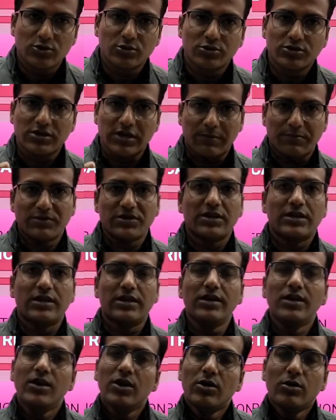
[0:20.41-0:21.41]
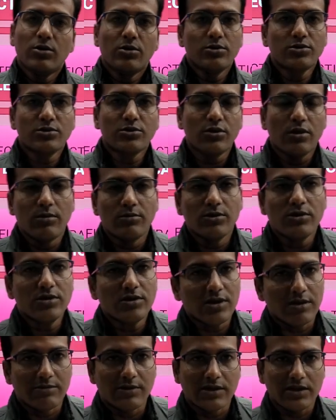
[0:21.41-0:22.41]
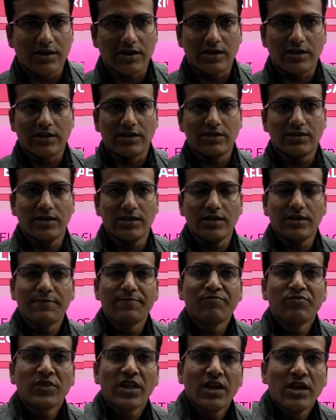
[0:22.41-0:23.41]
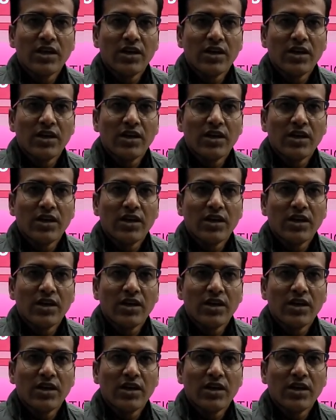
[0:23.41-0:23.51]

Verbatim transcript: जो चैप्टर है उसको हम लोग कवर करेंगे ठीक